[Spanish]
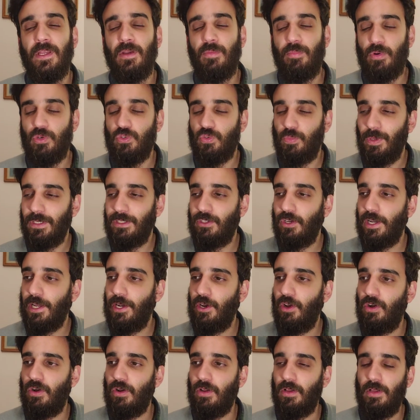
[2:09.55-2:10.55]
Por supuesto que
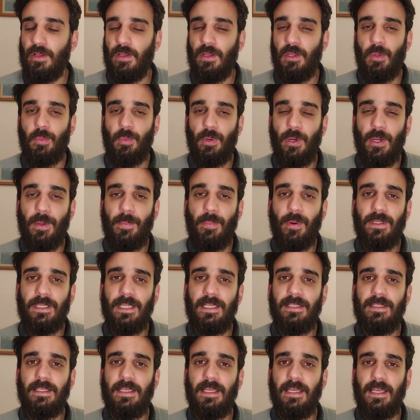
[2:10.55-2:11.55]
no, pero lo
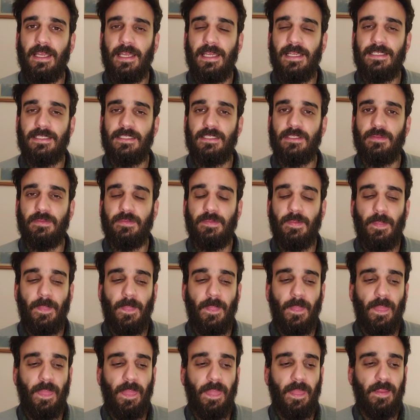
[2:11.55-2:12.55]
importante es
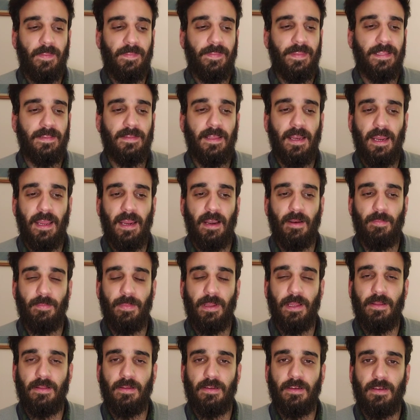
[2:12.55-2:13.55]

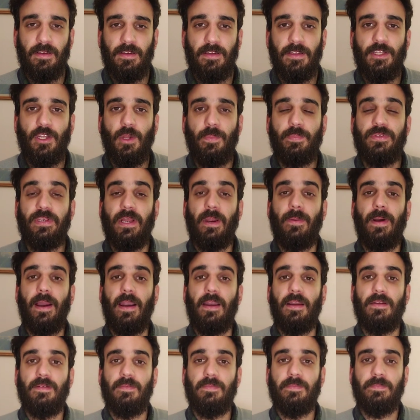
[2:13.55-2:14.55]
detenerme y
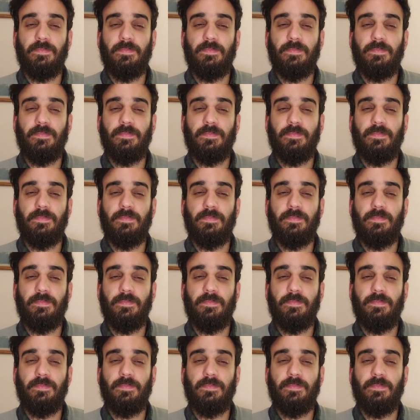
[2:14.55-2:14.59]
observar.